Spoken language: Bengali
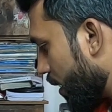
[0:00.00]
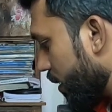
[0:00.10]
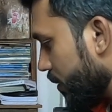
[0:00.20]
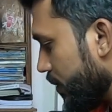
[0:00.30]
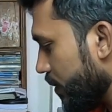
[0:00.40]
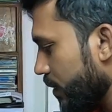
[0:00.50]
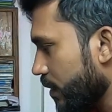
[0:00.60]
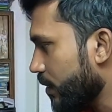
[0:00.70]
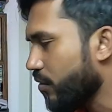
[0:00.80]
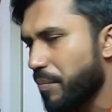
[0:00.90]
আর
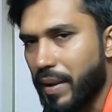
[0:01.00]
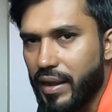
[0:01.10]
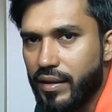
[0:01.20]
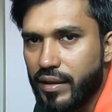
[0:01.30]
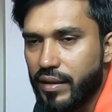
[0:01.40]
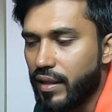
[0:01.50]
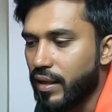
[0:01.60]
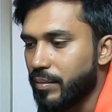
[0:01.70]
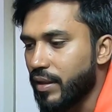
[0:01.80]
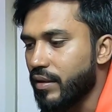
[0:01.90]
এটা তো প্যাকেট এটা
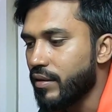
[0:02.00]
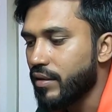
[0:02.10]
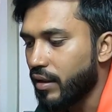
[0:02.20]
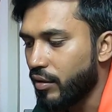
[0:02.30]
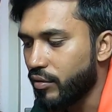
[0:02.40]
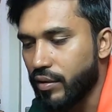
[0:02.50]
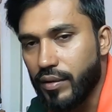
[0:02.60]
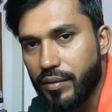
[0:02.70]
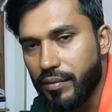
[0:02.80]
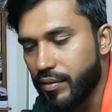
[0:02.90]
লাগবে না কারণ
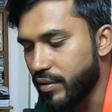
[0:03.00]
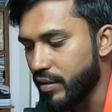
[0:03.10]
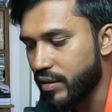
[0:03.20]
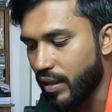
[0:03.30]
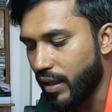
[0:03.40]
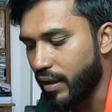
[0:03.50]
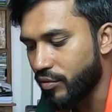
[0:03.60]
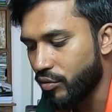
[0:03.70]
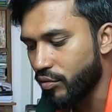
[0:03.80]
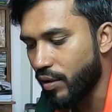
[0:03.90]
জিনিসটা
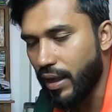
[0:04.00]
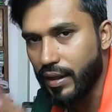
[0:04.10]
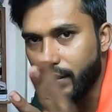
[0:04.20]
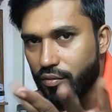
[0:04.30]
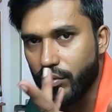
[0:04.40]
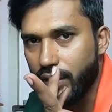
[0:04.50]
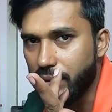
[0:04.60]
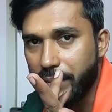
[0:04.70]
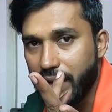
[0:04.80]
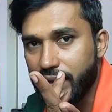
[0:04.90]
রাখার জন্য আগে
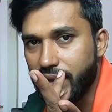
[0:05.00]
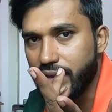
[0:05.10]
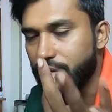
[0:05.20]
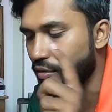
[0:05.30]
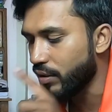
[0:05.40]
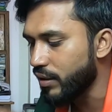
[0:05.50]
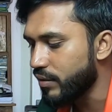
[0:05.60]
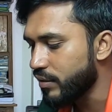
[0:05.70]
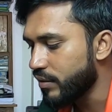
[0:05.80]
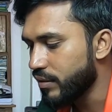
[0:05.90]
এগুলোতে ব্যাগ ট্যাগ দিত না
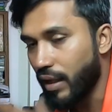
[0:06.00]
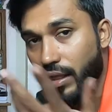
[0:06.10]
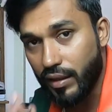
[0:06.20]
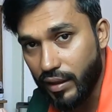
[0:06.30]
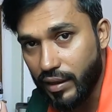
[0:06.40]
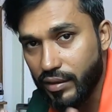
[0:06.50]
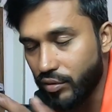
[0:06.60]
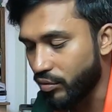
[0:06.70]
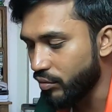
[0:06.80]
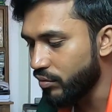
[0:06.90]
আলাদা কিনতে
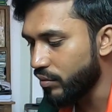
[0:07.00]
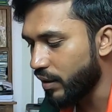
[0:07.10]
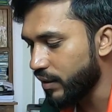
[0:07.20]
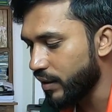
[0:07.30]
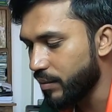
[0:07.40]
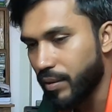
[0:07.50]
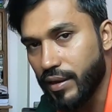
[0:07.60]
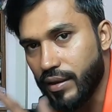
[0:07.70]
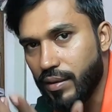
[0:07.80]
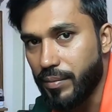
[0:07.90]
হতো আর এবার
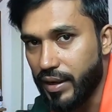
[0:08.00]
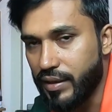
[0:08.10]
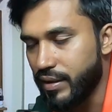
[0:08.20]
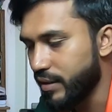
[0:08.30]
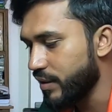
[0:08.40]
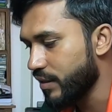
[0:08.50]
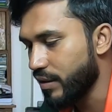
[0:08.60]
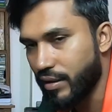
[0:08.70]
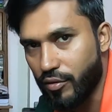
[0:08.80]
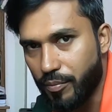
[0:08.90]
একটা ব্যাগ দিয়ে দিয়েছে
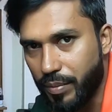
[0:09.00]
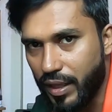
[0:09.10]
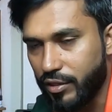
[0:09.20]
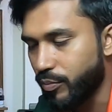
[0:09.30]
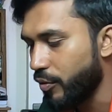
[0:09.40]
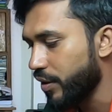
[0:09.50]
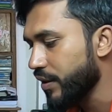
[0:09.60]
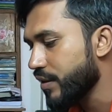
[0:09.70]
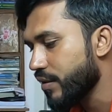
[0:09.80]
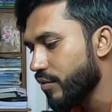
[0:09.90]
এটা খুব প্লাস
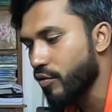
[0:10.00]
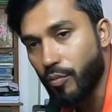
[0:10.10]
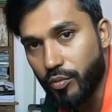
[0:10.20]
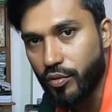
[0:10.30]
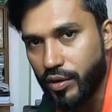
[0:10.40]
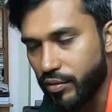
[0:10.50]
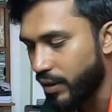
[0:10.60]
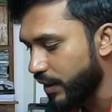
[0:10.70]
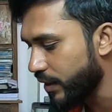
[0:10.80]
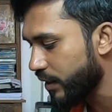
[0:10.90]
পয়েন্ট গোপ্রো হিরো
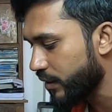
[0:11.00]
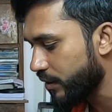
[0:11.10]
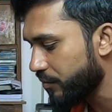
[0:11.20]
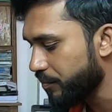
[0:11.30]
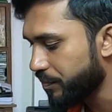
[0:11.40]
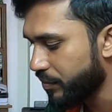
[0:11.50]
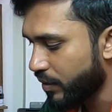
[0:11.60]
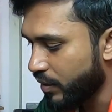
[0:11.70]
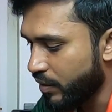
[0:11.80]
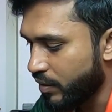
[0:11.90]
নাইনের ক্ষেত্রে
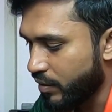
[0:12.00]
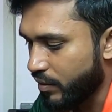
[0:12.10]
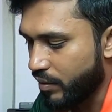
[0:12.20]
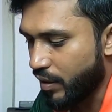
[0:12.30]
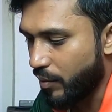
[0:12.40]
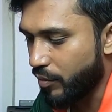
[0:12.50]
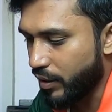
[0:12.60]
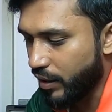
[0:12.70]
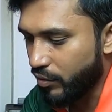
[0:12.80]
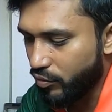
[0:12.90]
এবং
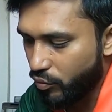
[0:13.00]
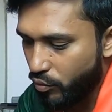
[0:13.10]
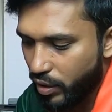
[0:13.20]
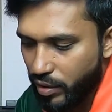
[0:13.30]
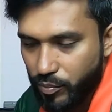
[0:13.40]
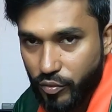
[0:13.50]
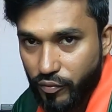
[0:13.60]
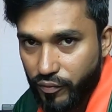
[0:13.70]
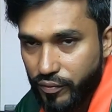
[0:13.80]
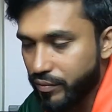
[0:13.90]
এটা কিন্তু ওয়াটার প্রুফ